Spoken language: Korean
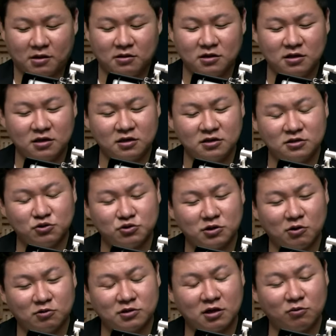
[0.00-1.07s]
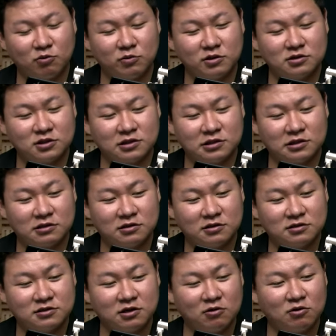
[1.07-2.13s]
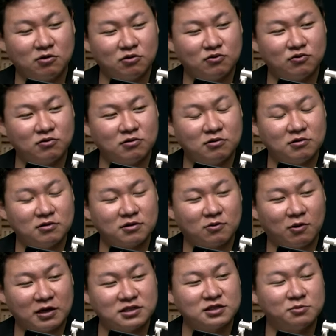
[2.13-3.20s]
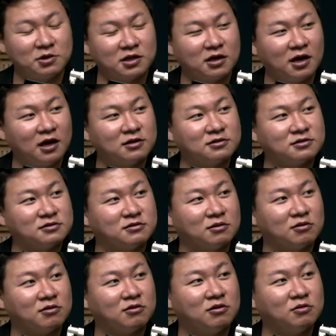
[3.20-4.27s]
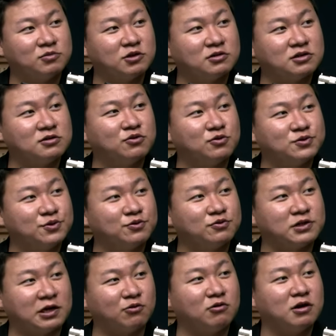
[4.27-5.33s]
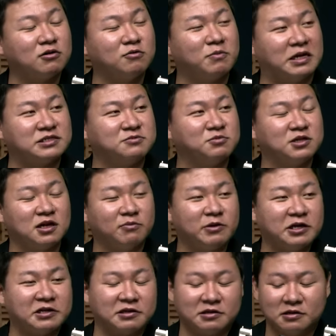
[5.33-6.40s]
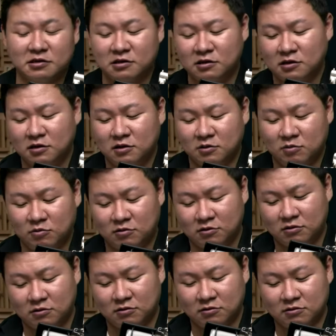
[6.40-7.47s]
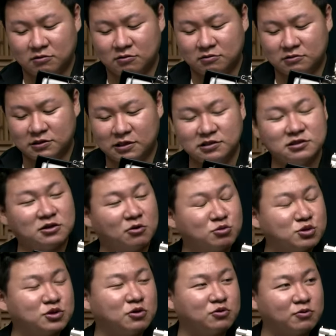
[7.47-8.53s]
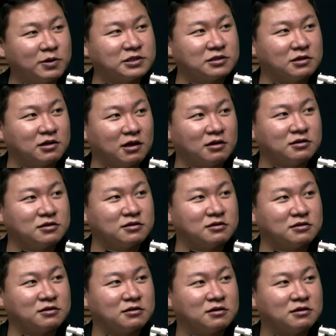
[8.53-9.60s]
그 이슈가 어떻게 보면 이제 선거를 관심 있게 하는 엄청 큰 요소로 작용한 건 맞습니다만 어 사실 전국적으로 봤을 때는